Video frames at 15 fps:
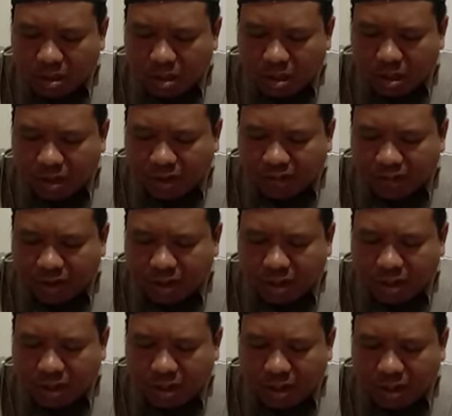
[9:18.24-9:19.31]

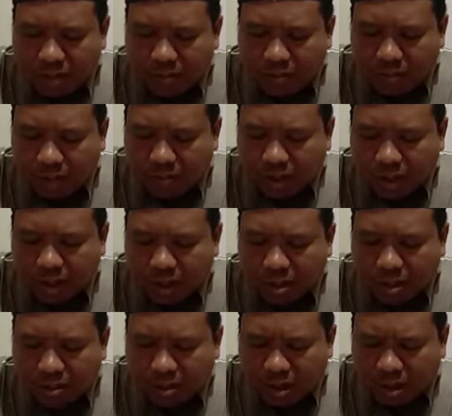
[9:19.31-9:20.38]
kafirnya pemilik
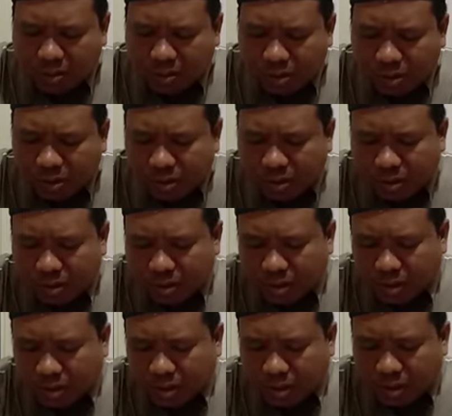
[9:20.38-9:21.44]
dua kebun
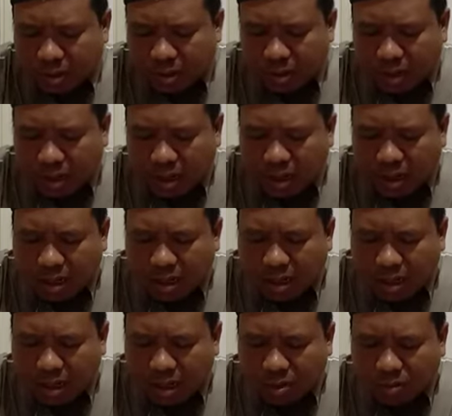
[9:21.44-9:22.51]
karena ia
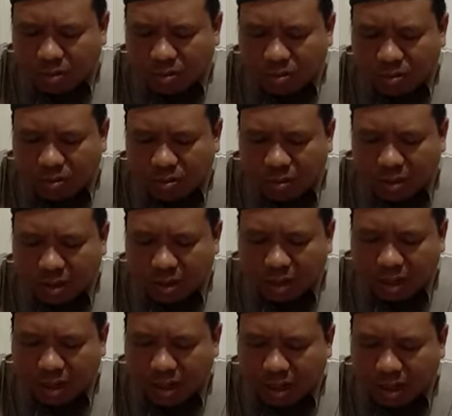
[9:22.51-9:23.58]
ragu
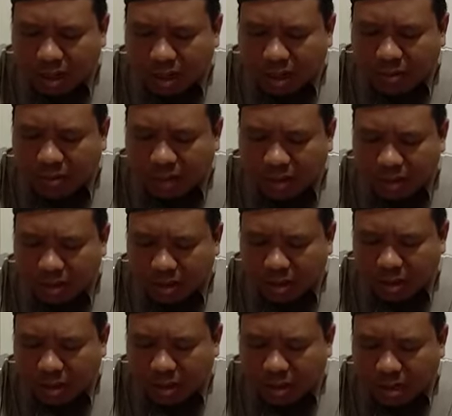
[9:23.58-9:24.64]
tentang hari kiamat.
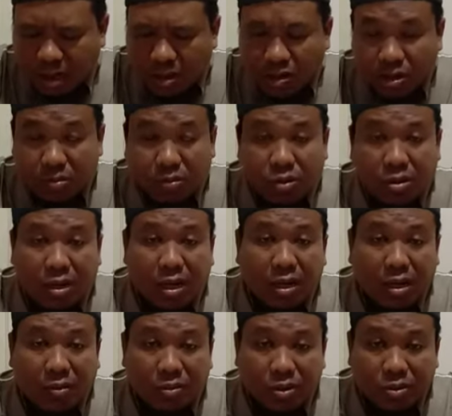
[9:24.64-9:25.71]
Allah sebutkan
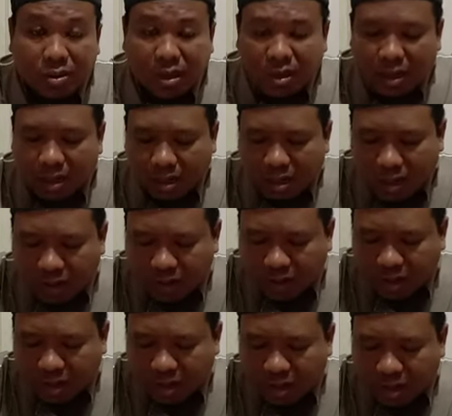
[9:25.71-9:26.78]
dalam surat Al-Kahfi
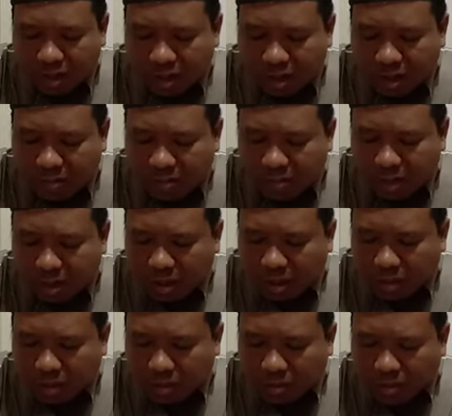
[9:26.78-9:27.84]
ayat 36.
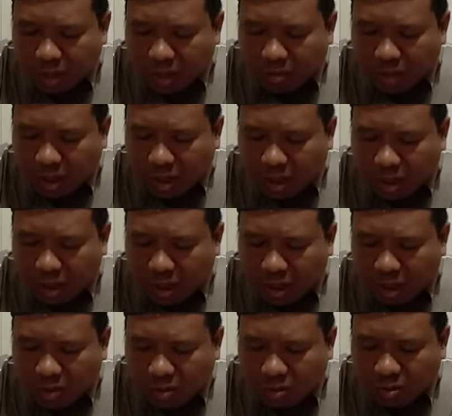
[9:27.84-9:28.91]
Wa ma
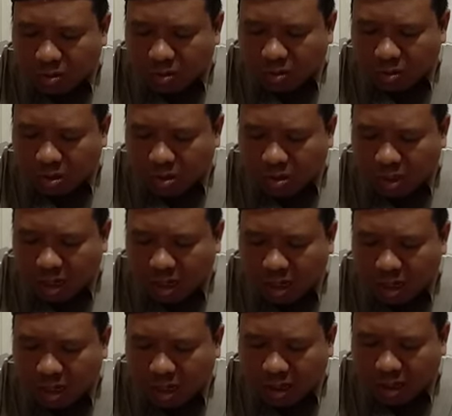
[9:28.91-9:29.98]
adunnu
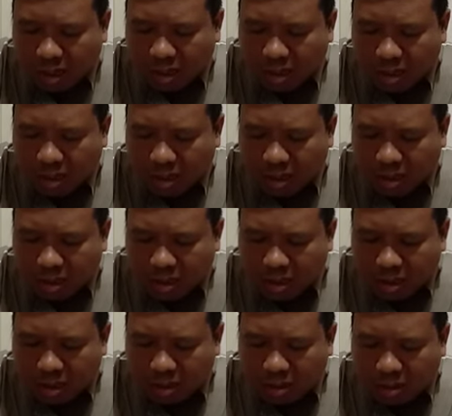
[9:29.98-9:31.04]
sa'ata
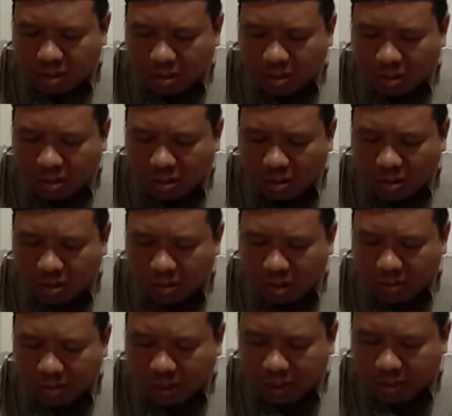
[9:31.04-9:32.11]

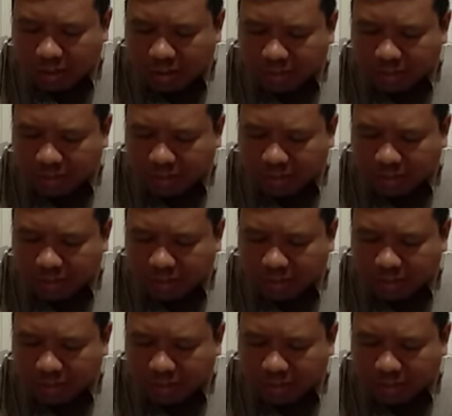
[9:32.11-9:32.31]
qaimatan